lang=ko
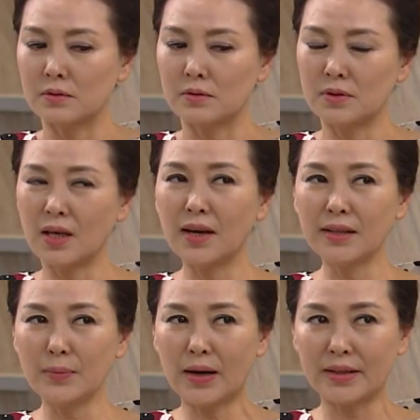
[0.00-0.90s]

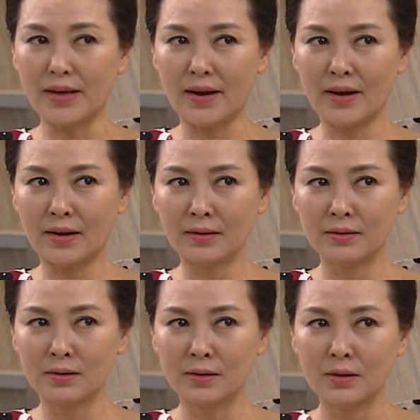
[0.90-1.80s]
세란이 말이야,
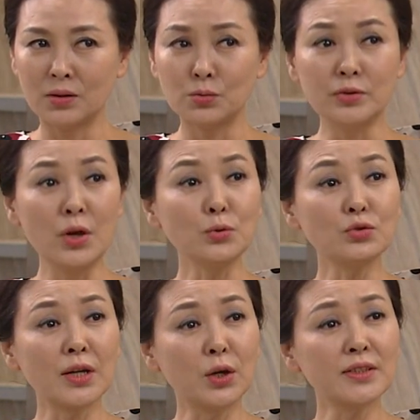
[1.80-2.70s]
우리
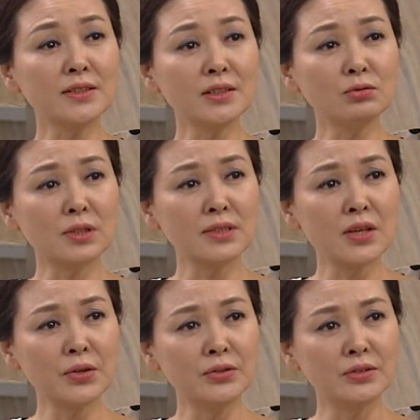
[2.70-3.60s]
형주가 여자친구가
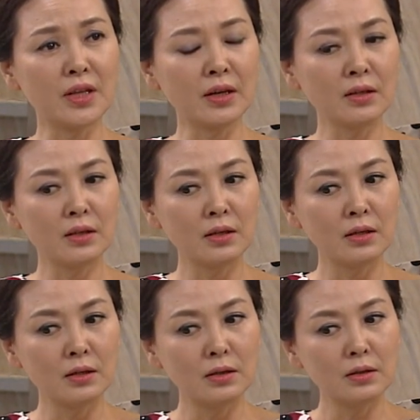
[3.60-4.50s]
생겼는데
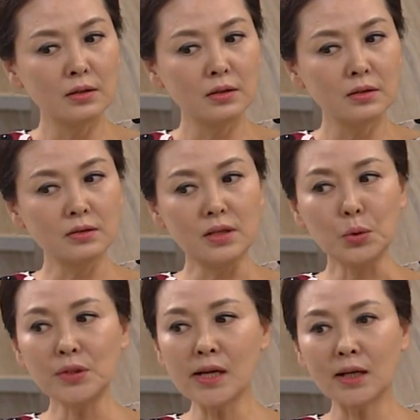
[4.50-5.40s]
그때
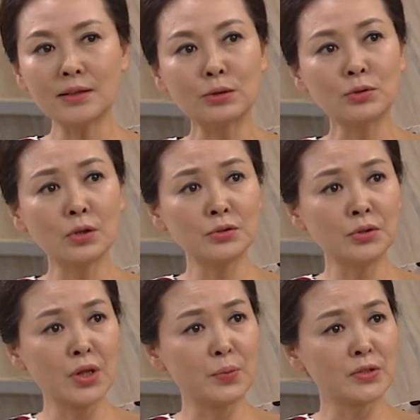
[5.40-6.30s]
호텔 갔다고
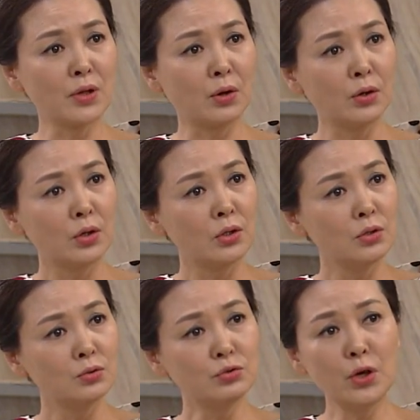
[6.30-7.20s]
떠들어대면서
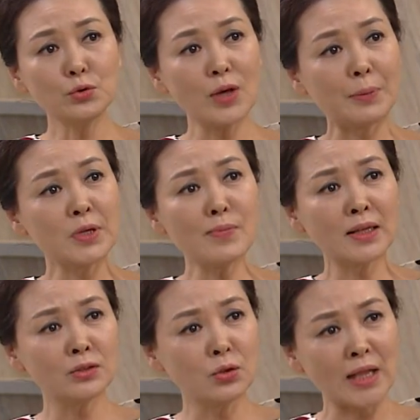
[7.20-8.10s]
우리 형주 앞길
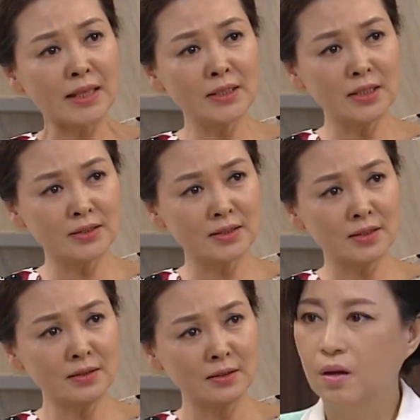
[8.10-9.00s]
막는 건
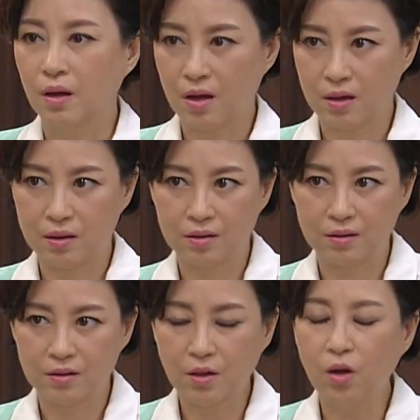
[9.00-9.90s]
아니겠지? 아이,
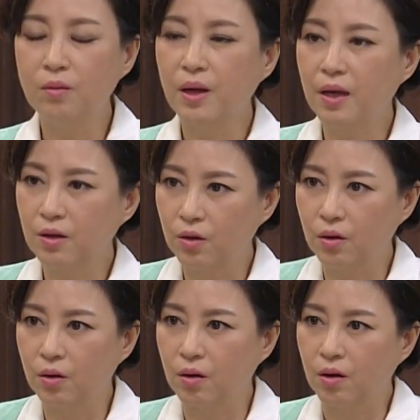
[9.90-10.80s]

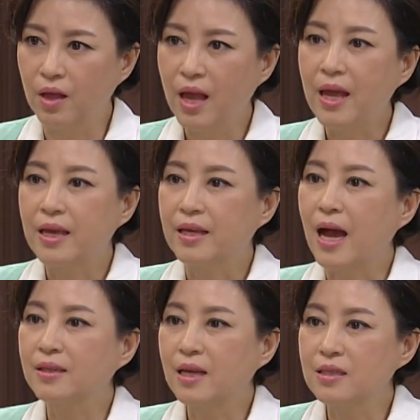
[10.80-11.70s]
설마요.
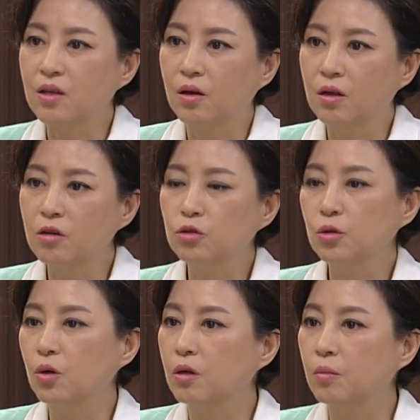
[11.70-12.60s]
약 타서 형주
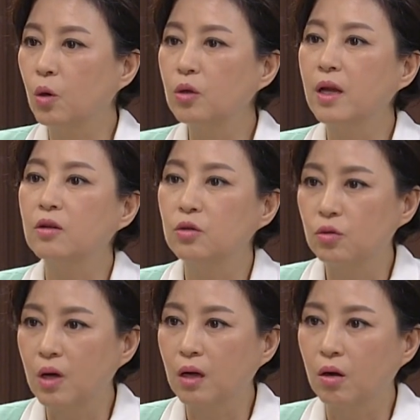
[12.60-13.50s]
도련님 호텔 끌고
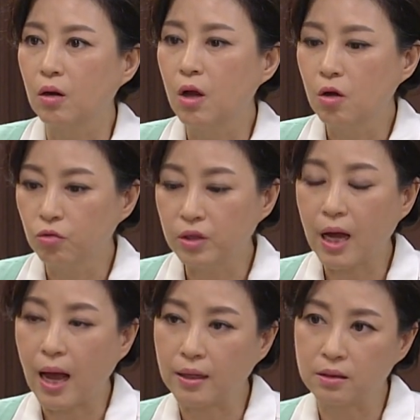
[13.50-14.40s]
간 걸 우리가
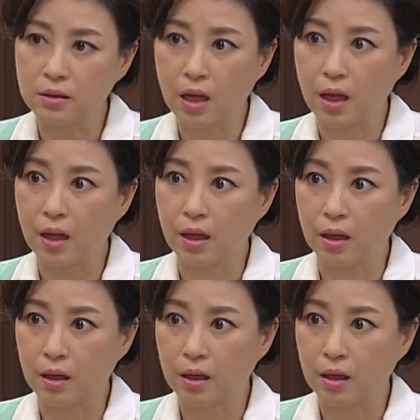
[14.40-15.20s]
아는데.